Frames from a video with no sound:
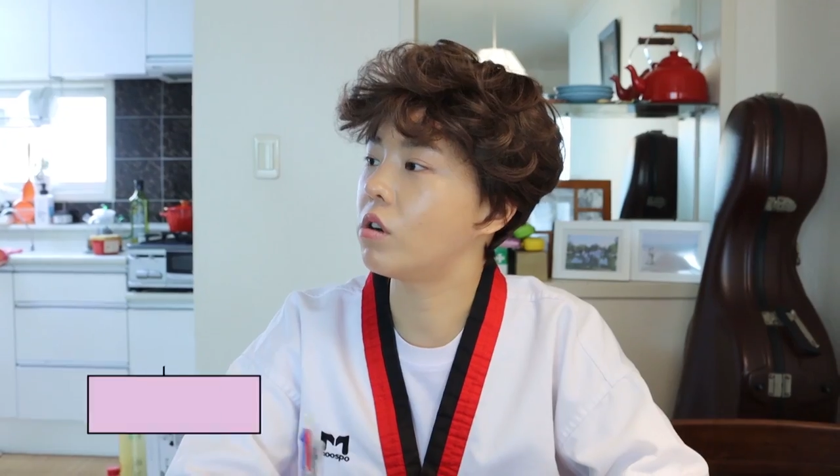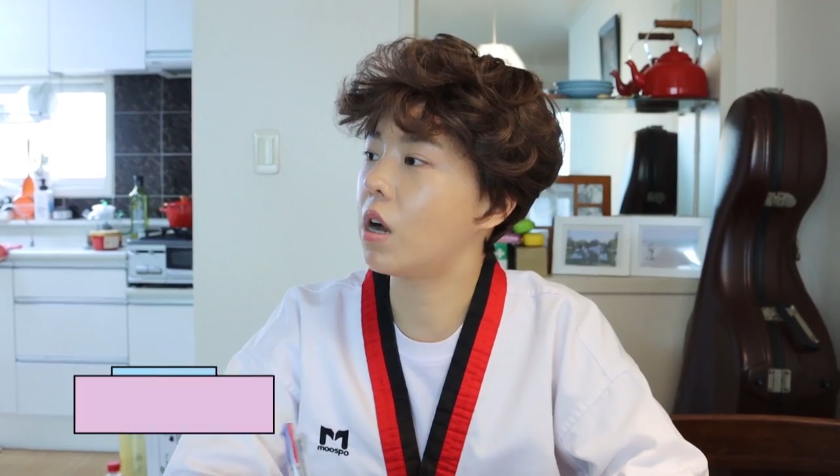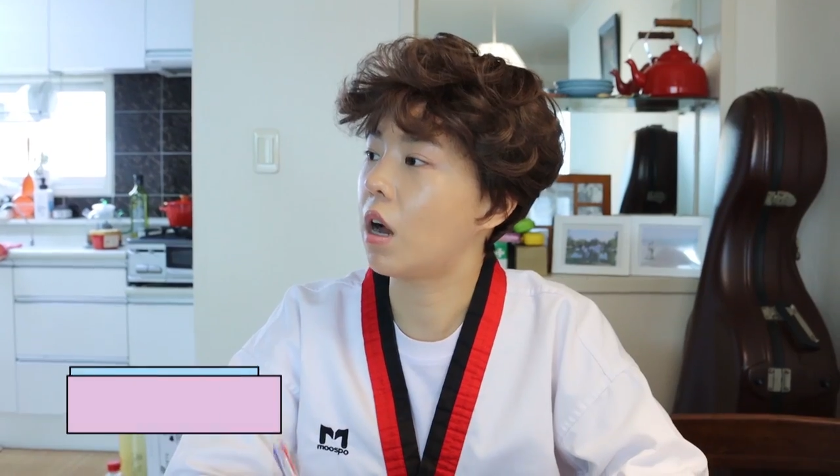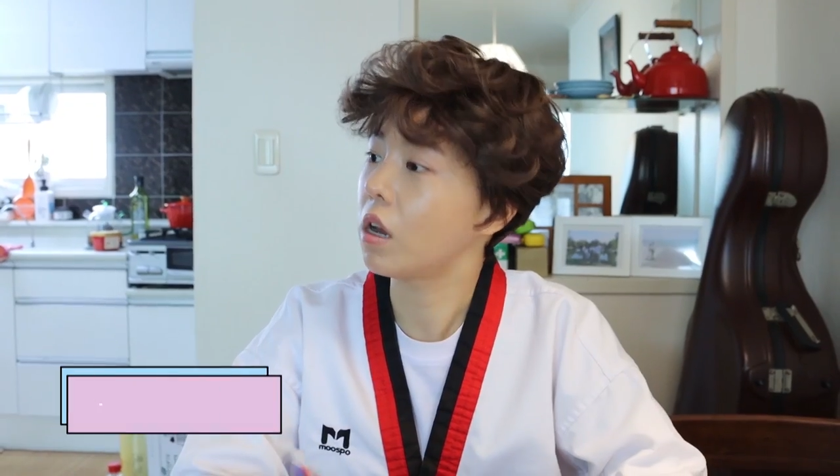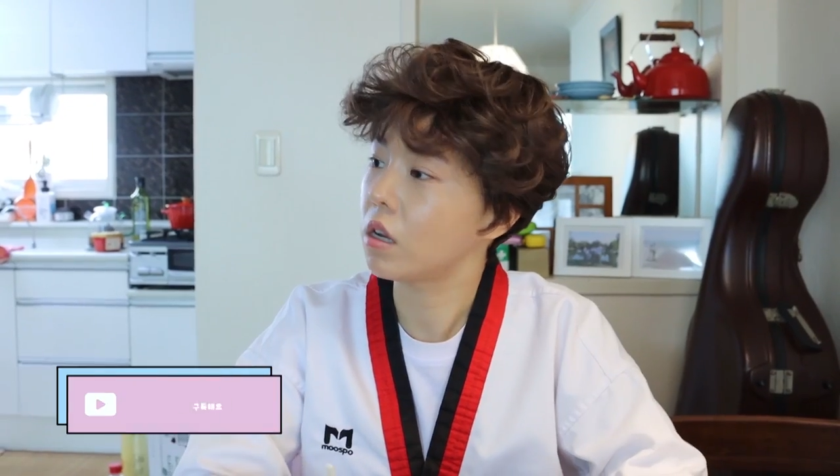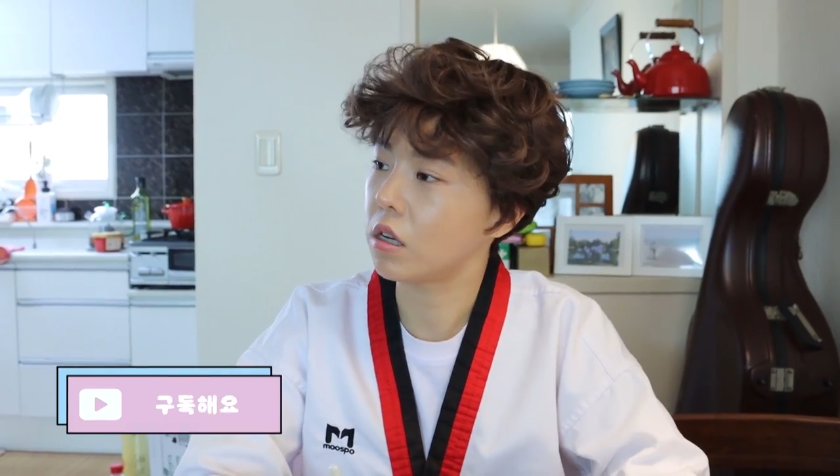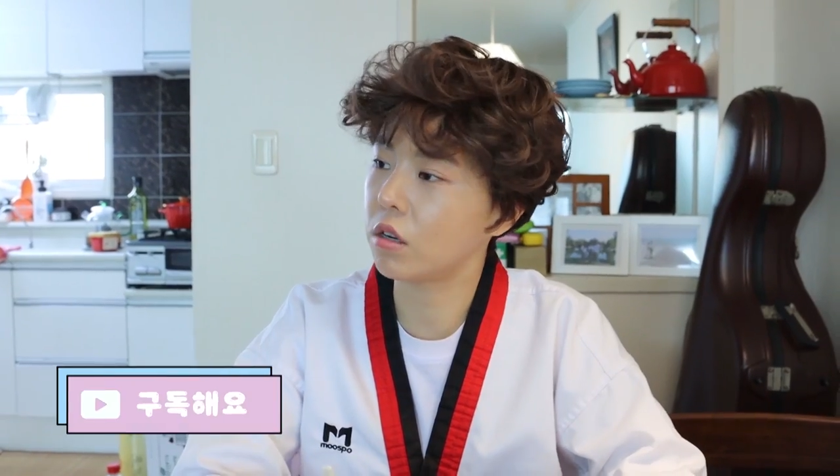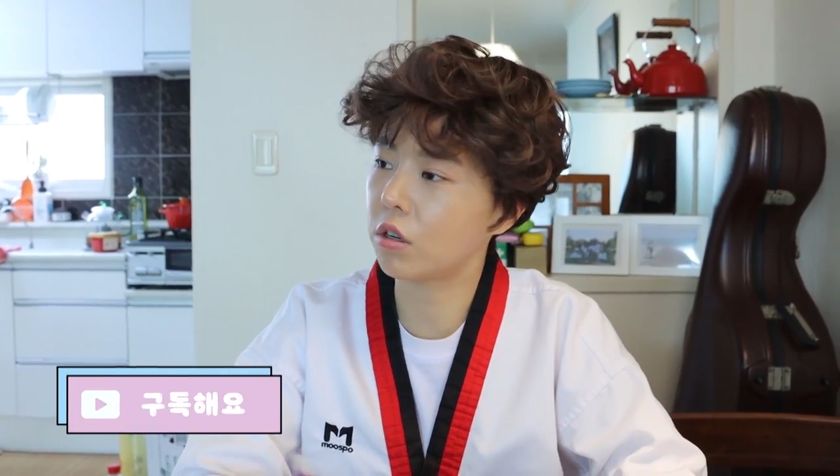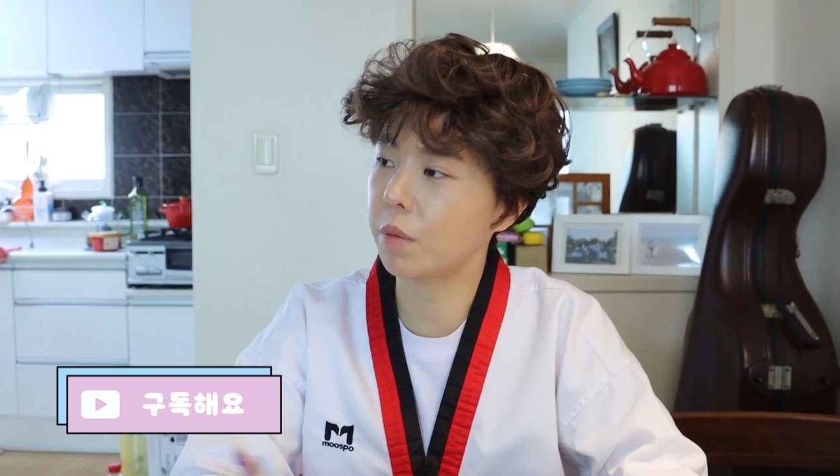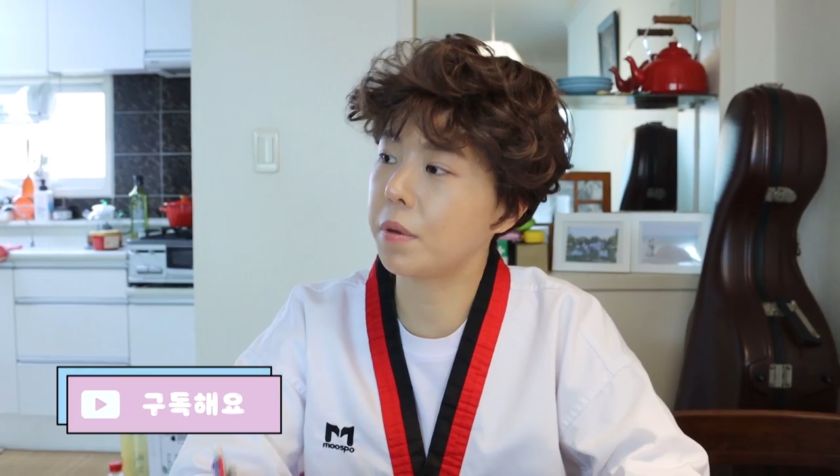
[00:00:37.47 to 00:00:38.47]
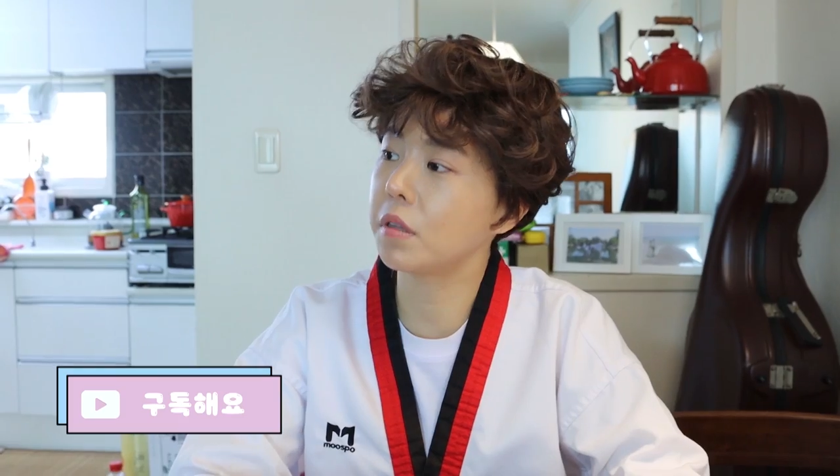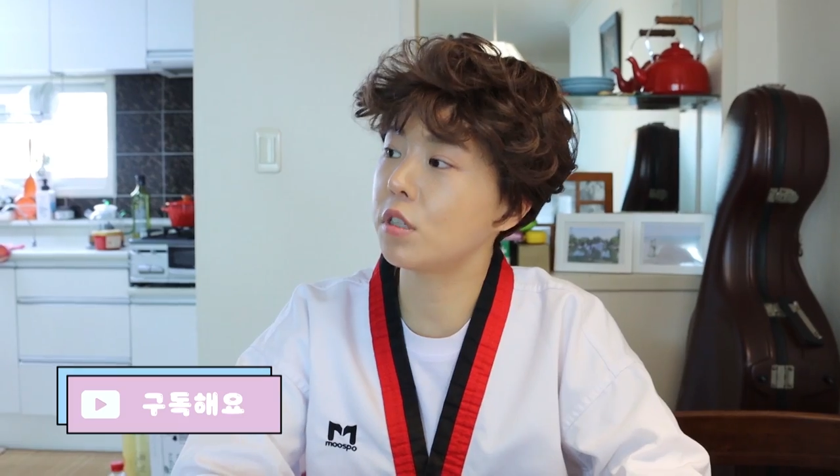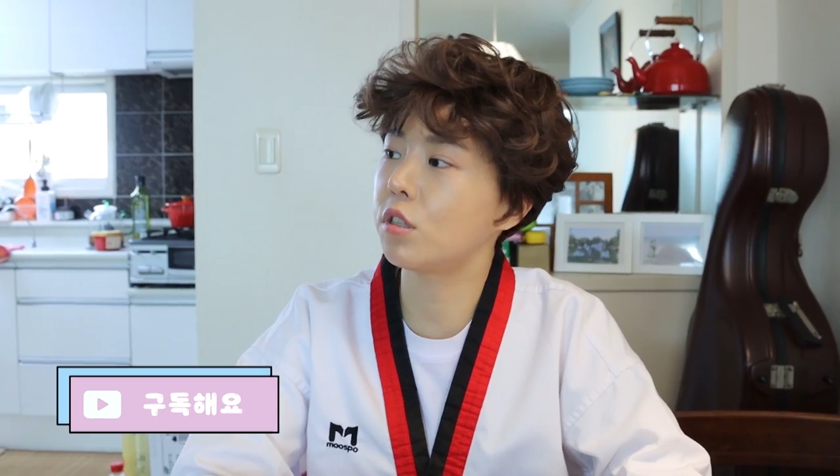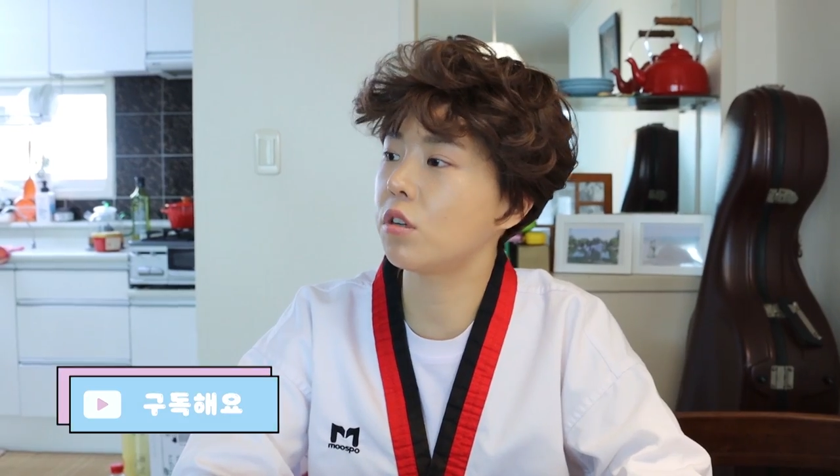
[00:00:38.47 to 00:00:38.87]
형아 이렇게 편지